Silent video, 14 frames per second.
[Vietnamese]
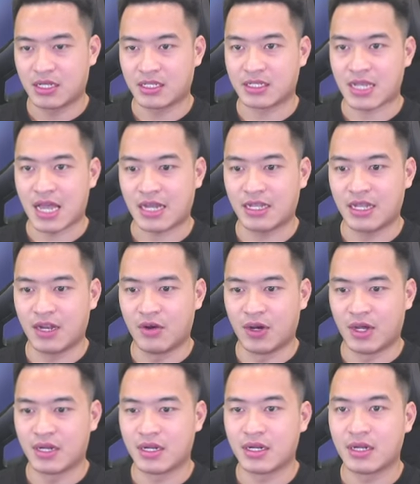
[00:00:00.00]
Tác nhận
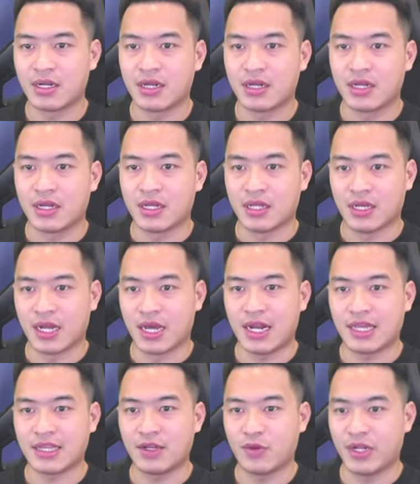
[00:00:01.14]
luôn thì đấy
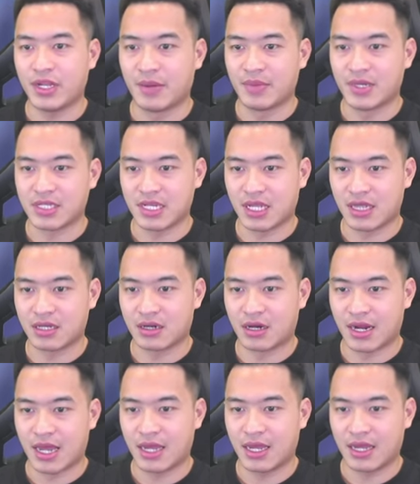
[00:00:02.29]
lại tích lũy điểm mình sẽ nhận thưởng
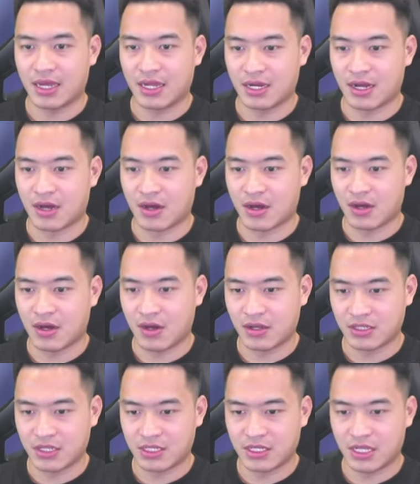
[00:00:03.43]
này đó
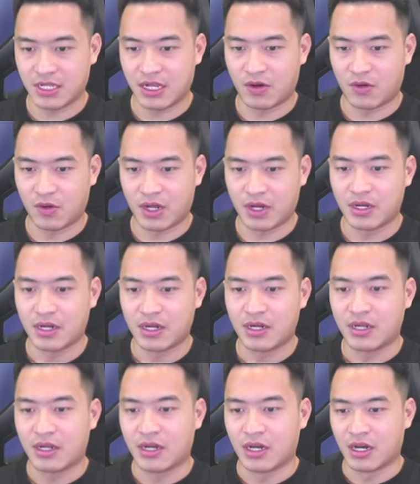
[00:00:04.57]
rất rất nhiều luôn
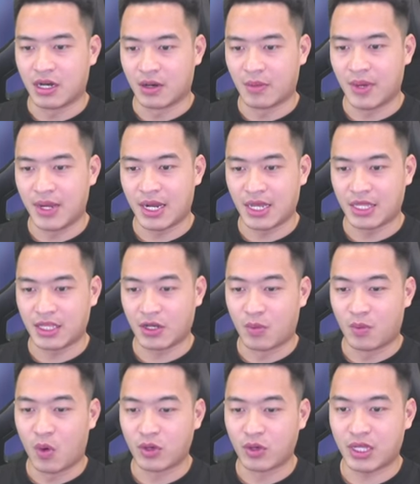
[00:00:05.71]
ở bên này thì có
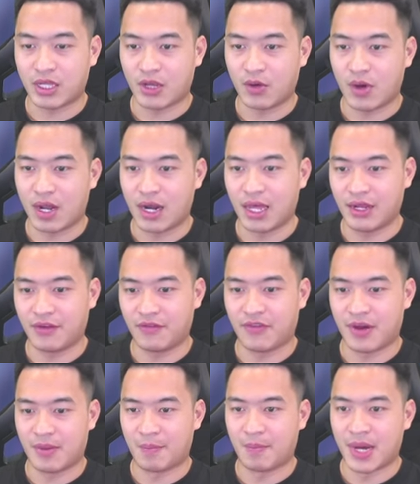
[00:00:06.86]
bốn cái thánh hỏa lệnh
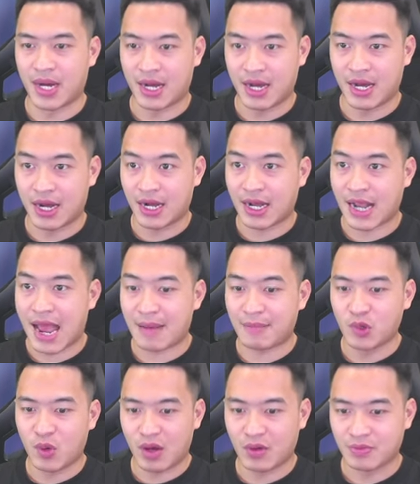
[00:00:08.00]
phẩm mà cam
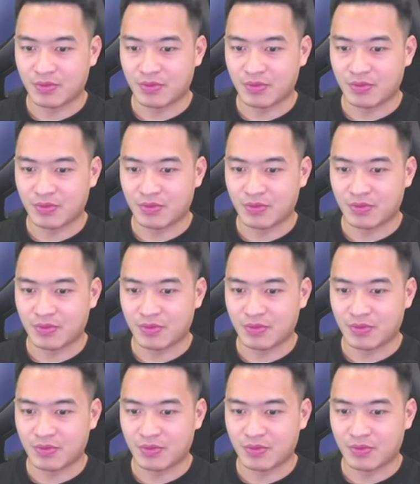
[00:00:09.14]
đúng không